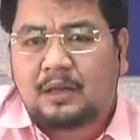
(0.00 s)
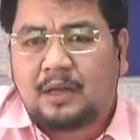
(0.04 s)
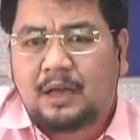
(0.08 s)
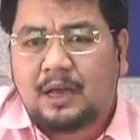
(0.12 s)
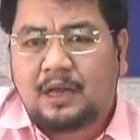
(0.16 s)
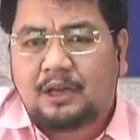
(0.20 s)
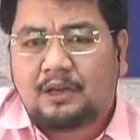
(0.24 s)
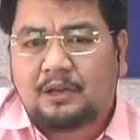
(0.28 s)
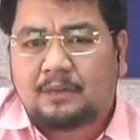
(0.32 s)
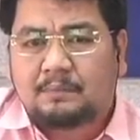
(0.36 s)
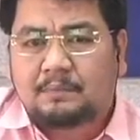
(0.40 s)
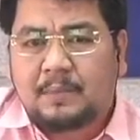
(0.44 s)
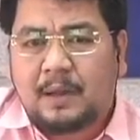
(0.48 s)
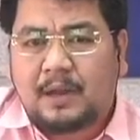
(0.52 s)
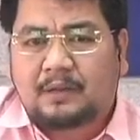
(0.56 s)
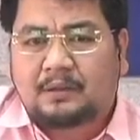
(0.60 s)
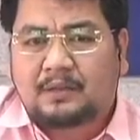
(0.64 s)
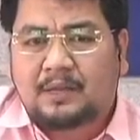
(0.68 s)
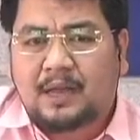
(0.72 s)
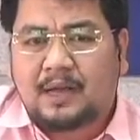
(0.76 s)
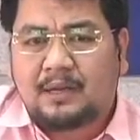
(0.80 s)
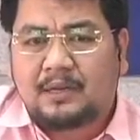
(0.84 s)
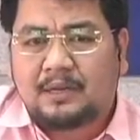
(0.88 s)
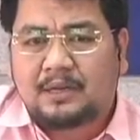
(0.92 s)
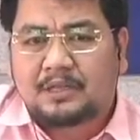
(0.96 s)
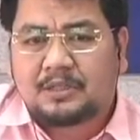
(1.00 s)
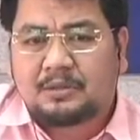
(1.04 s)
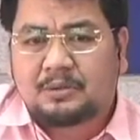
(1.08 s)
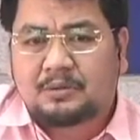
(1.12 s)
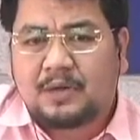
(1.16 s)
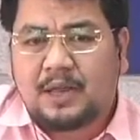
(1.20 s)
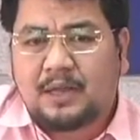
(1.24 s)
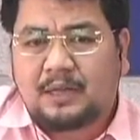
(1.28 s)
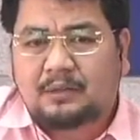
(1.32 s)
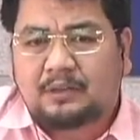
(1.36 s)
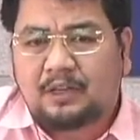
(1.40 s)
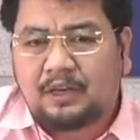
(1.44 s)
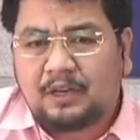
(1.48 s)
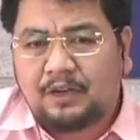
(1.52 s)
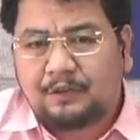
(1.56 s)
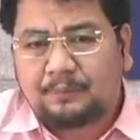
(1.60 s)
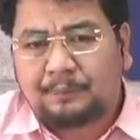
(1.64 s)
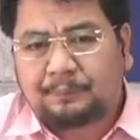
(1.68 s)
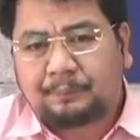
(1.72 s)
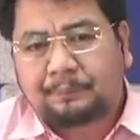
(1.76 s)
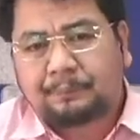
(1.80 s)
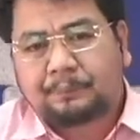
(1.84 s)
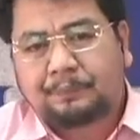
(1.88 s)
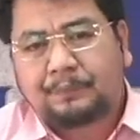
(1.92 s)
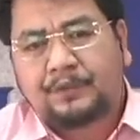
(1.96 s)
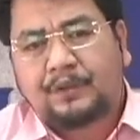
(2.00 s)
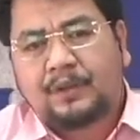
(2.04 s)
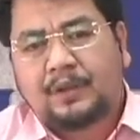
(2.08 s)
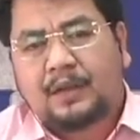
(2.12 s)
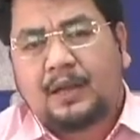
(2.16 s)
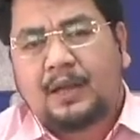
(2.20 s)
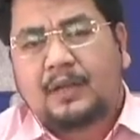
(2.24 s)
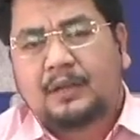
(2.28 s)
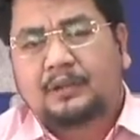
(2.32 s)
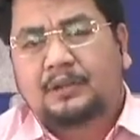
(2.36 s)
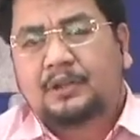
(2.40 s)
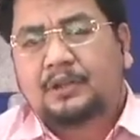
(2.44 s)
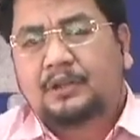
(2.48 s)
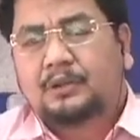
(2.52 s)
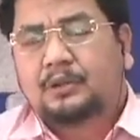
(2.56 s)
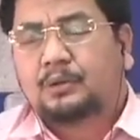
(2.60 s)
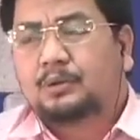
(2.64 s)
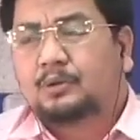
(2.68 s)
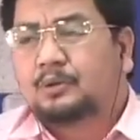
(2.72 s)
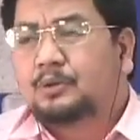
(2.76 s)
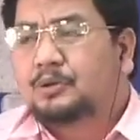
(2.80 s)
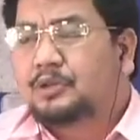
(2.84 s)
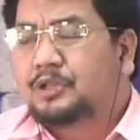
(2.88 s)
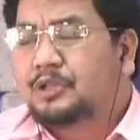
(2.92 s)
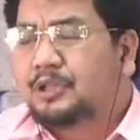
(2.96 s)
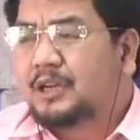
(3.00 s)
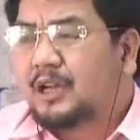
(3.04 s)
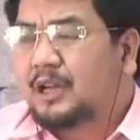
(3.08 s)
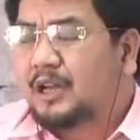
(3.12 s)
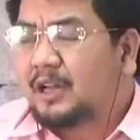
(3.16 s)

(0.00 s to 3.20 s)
ay ah, yung pagdanas ho natin ah, dito ho sa